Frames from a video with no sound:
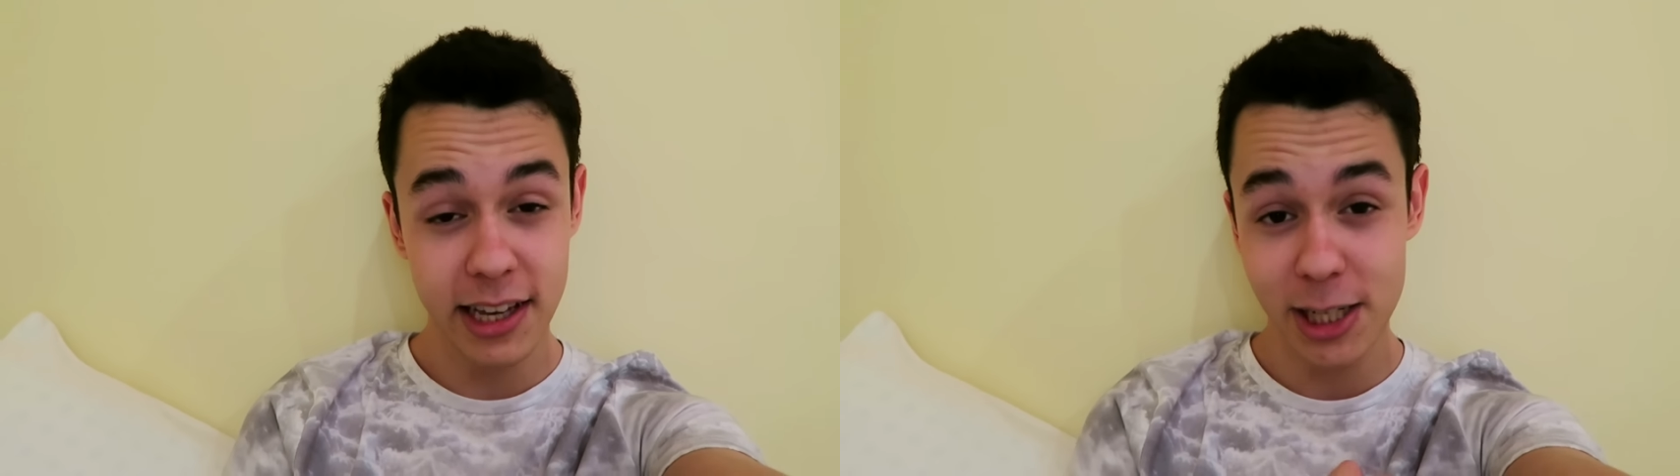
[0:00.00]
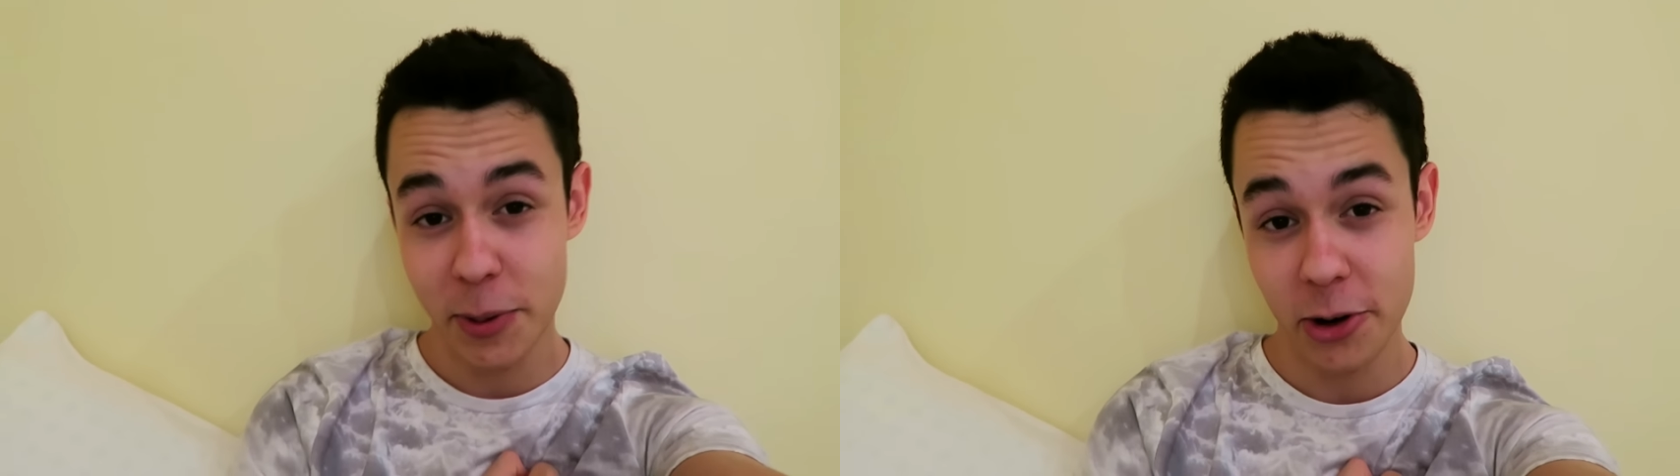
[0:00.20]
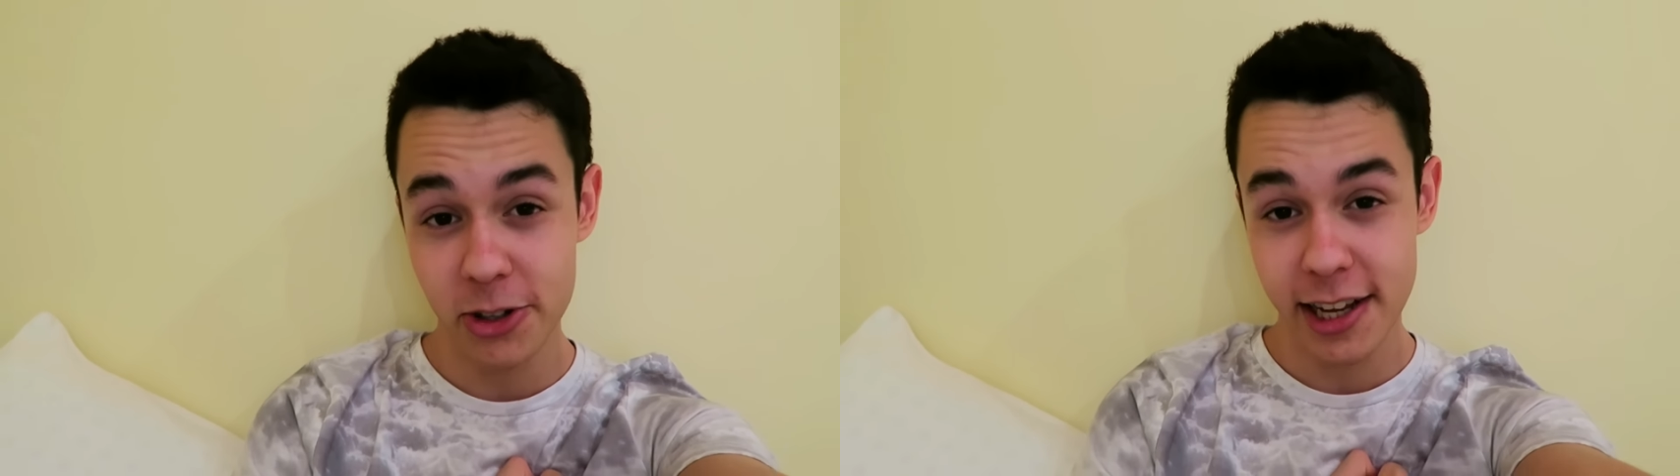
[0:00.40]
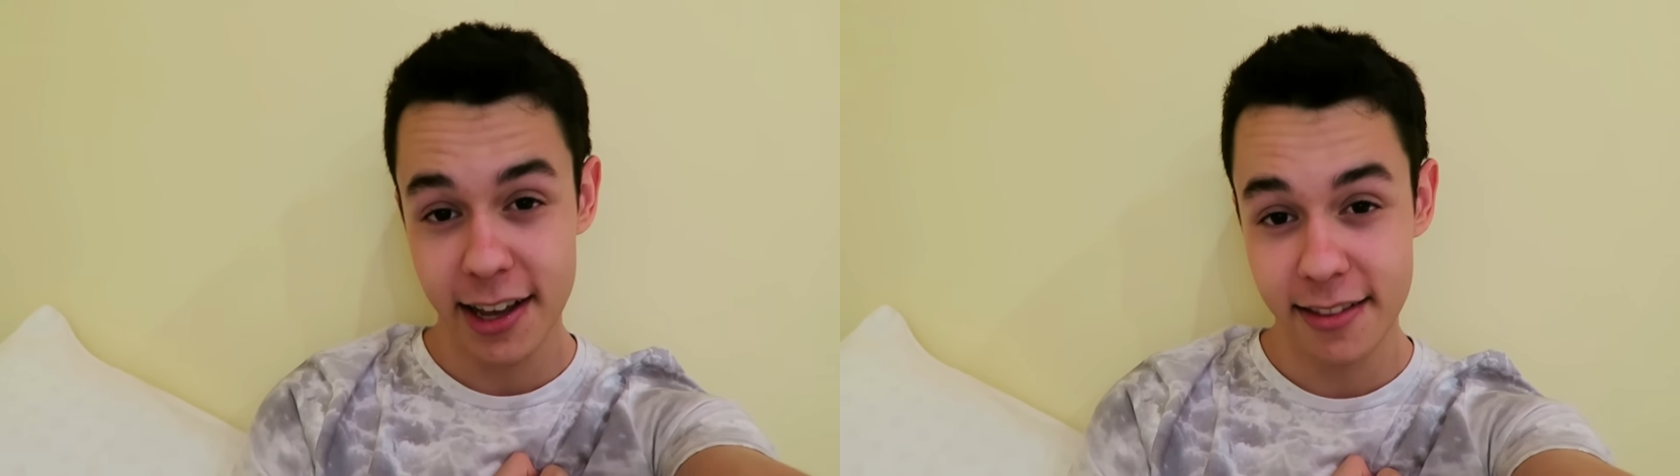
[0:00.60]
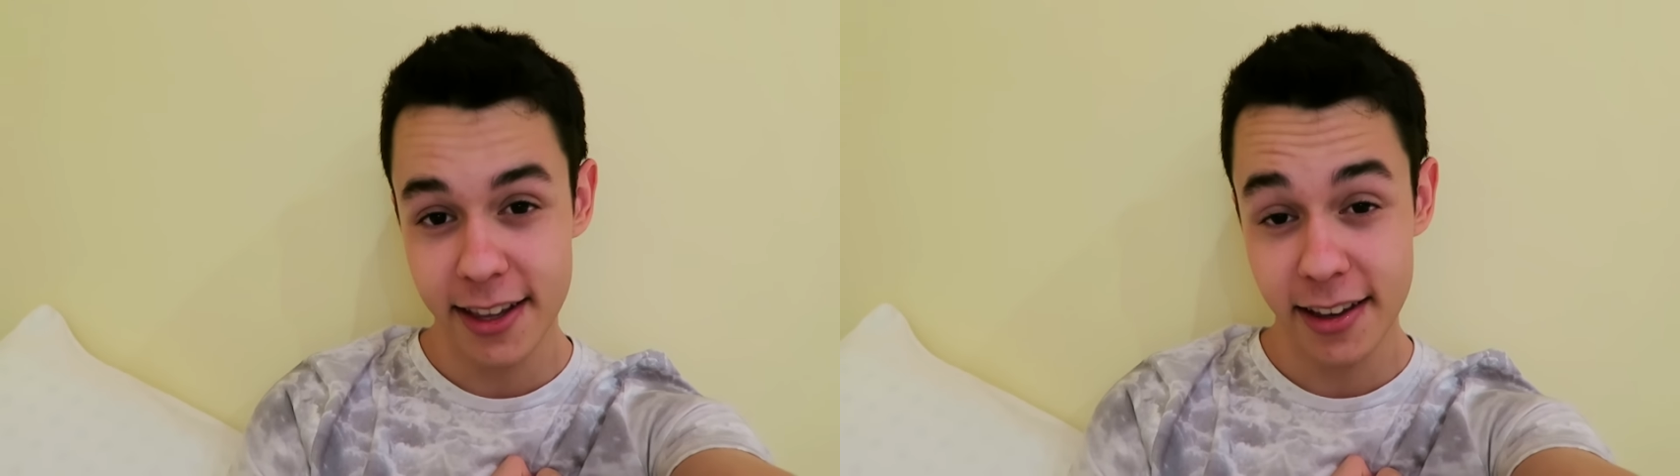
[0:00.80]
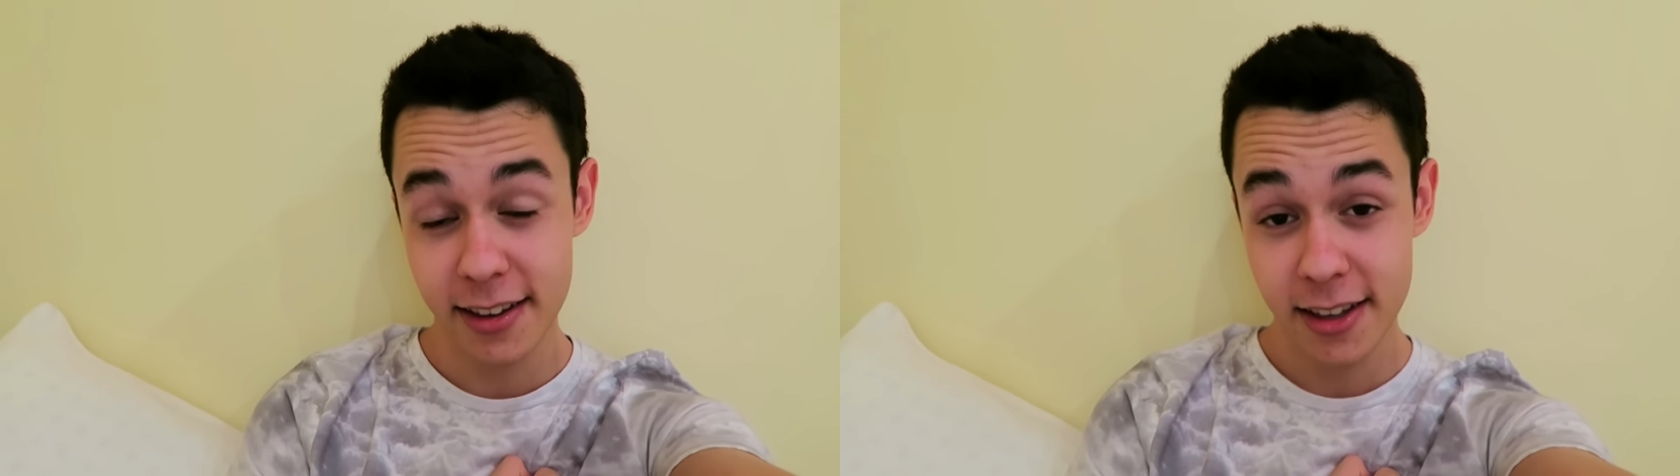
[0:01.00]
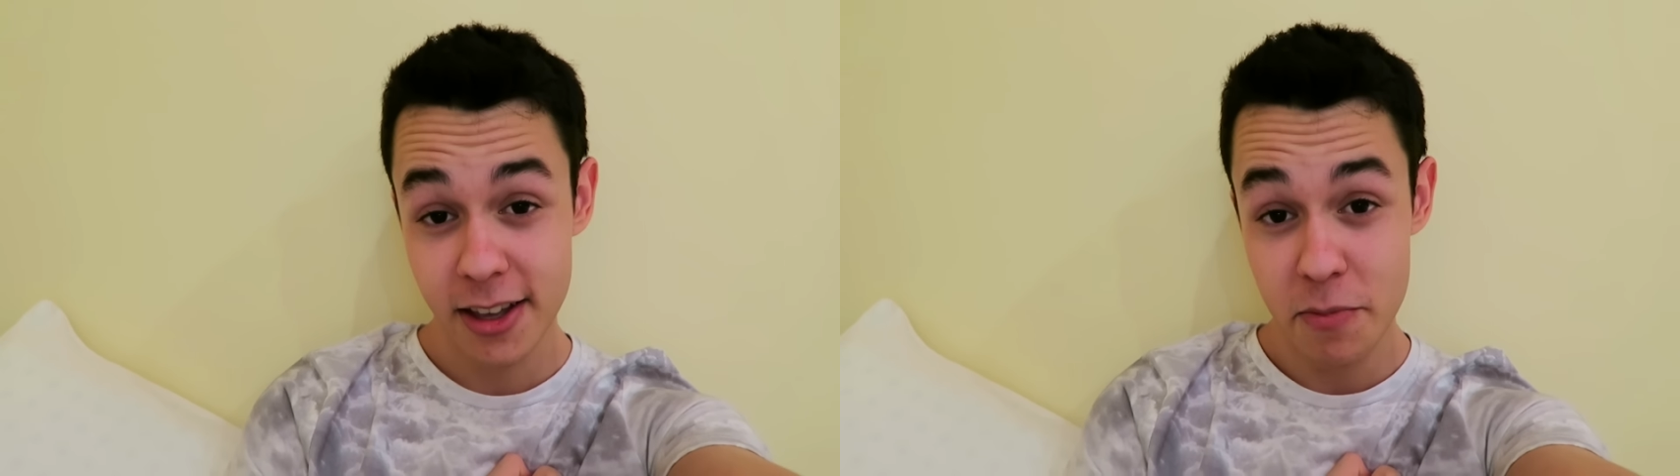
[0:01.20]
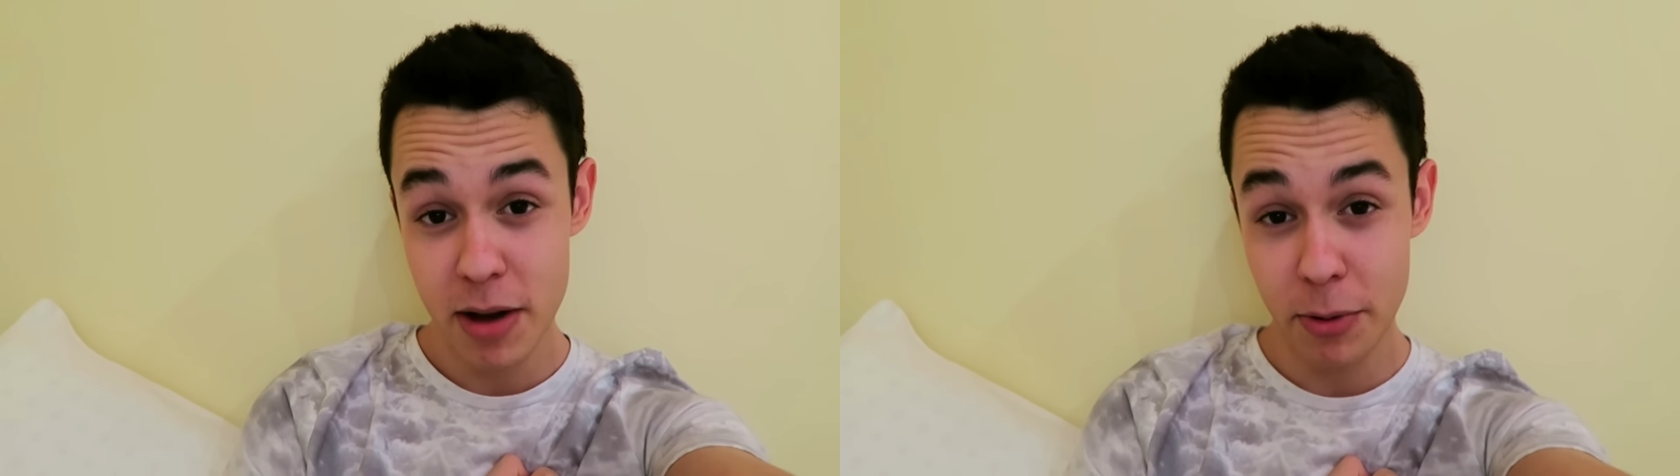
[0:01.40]
espero que os encante.
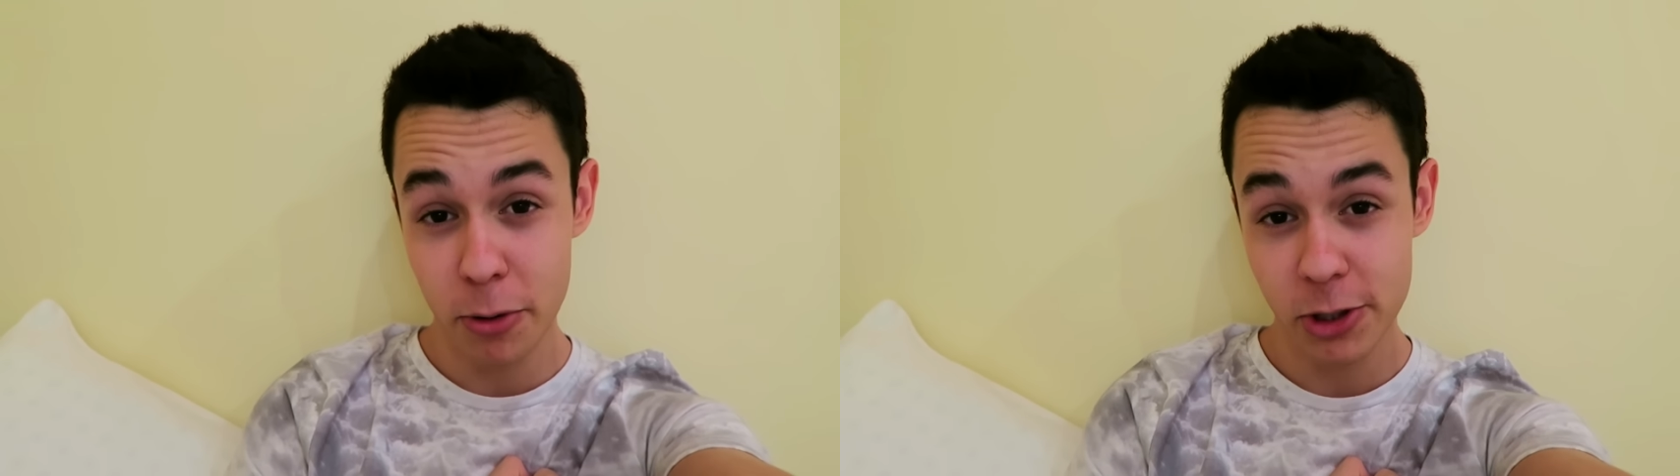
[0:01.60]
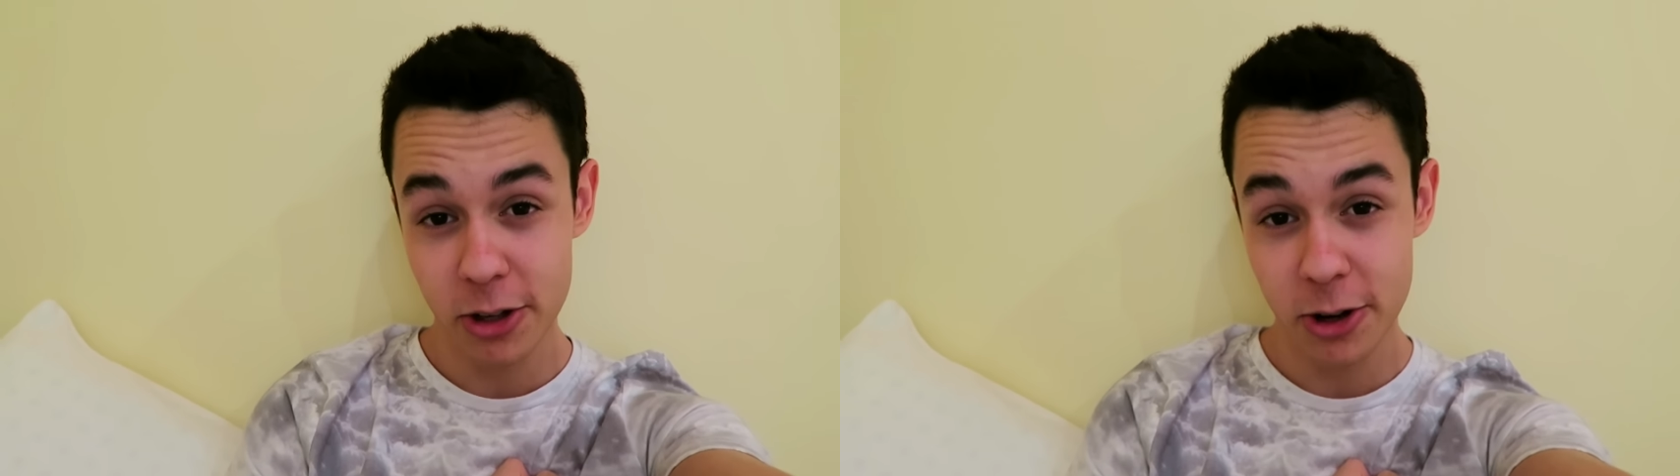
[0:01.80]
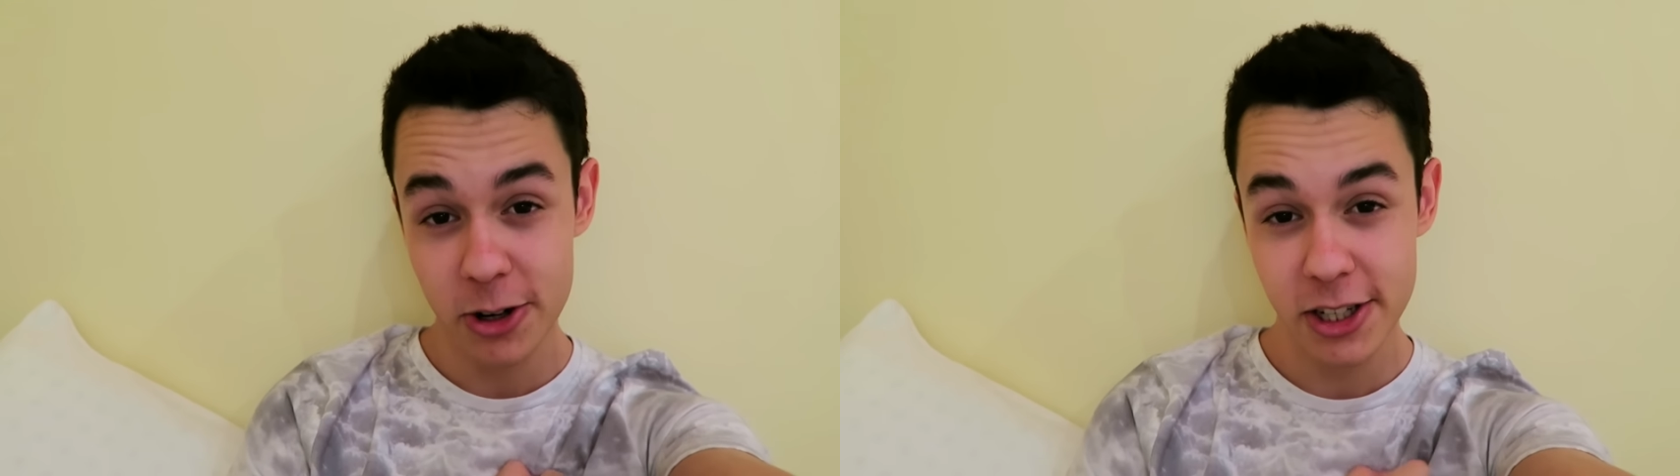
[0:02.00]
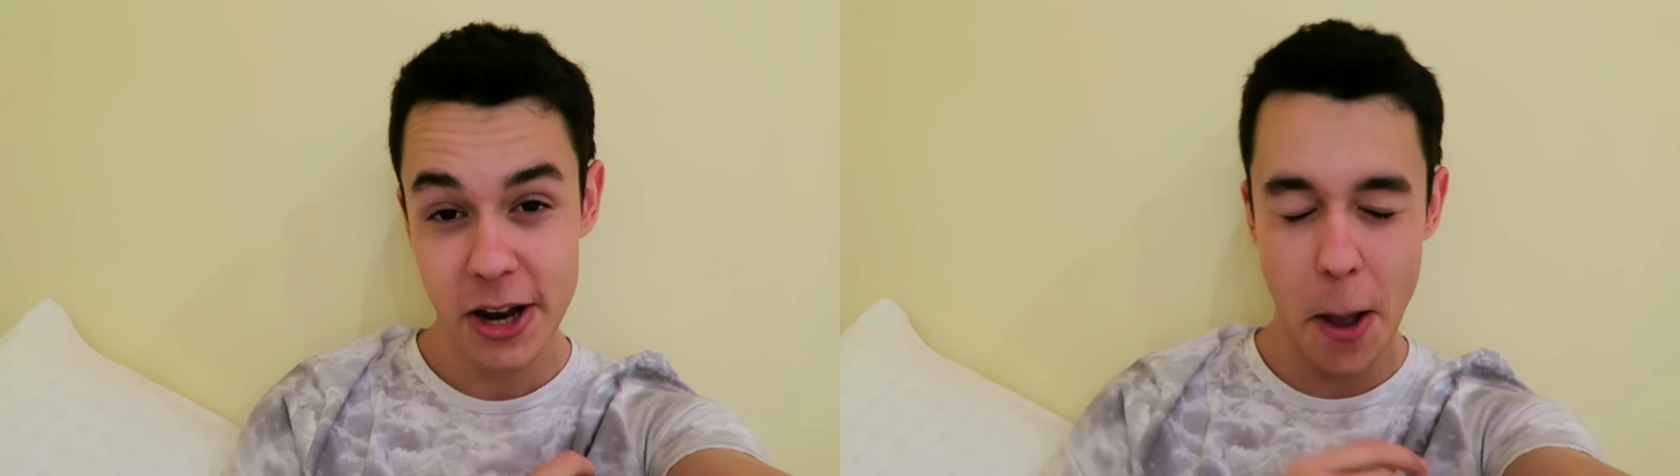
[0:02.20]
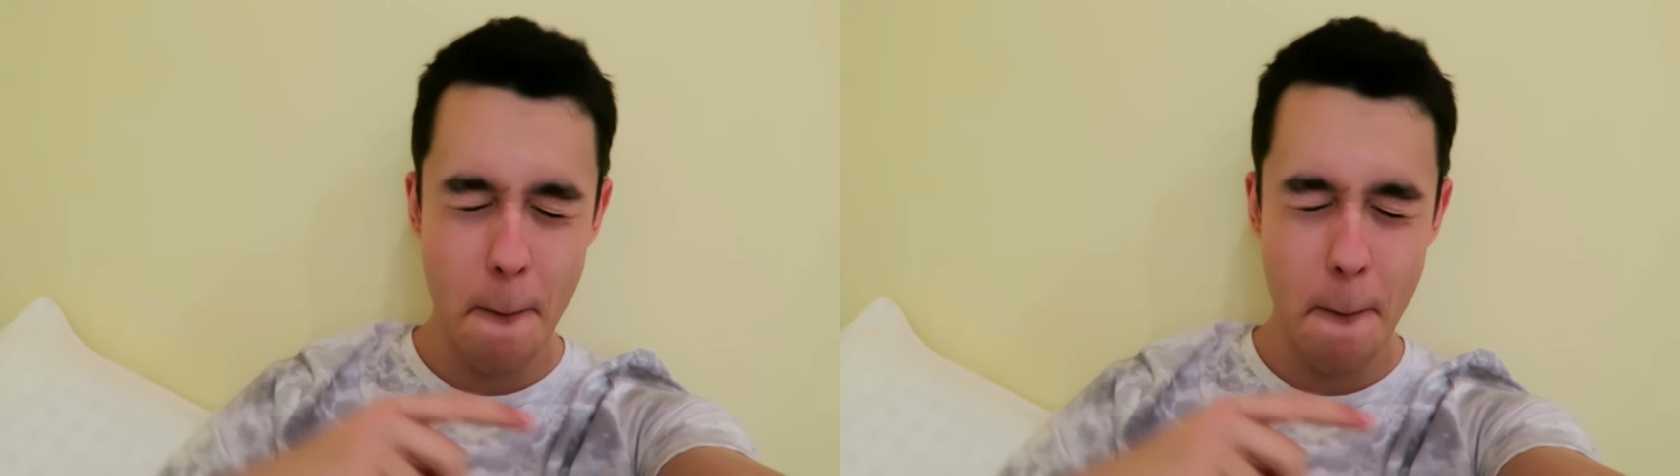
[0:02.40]
Va por vosotros.